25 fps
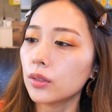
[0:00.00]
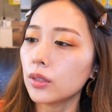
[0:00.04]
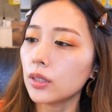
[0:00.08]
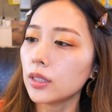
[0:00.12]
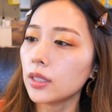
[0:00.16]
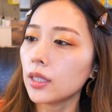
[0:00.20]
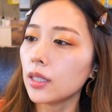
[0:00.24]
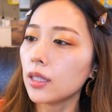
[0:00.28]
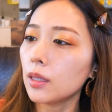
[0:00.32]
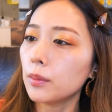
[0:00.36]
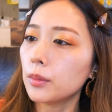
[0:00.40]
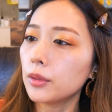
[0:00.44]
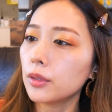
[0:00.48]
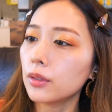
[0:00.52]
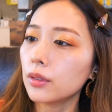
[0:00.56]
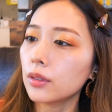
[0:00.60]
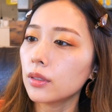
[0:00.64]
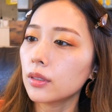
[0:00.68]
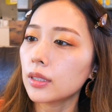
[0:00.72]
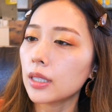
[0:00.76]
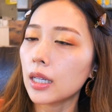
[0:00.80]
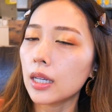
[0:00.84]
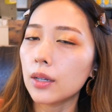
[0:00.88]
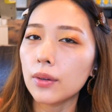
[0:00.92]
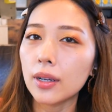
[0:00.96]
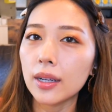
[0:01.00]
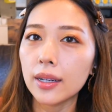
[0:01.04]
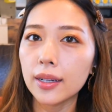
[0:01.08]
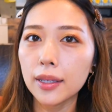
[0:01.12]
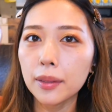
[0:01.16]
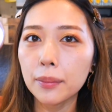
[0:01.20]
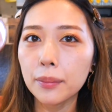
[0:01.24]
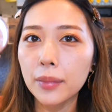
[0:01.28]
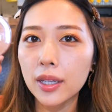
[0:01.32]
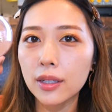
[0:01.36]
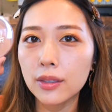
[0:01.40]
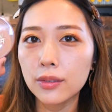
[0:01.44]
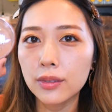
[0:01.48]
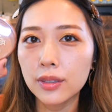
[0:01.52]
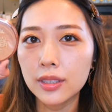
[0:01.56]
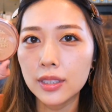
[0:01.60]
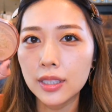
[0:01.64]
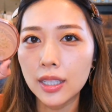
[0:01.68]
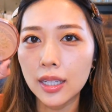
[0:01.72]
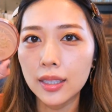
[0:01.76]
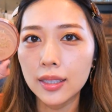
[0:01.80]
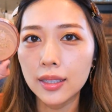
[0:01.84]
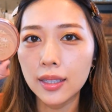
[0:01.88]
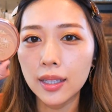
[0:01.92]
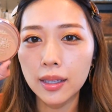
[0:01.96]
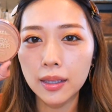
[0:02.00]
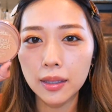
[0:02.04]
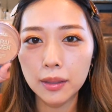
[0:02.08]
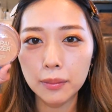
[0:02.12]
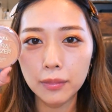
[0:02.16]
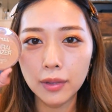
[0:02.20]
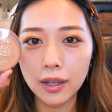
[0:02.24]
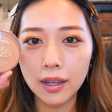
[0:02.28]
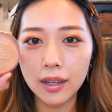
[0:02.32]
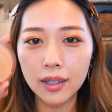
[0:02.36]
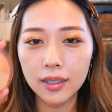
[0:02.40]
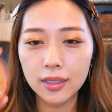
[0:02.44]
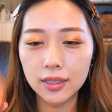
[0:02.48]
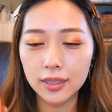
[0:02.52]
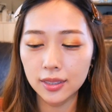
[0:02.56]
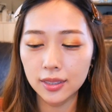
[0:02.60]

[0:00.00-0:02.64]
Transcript: そしたらブロンザーはリンメルを使っていきま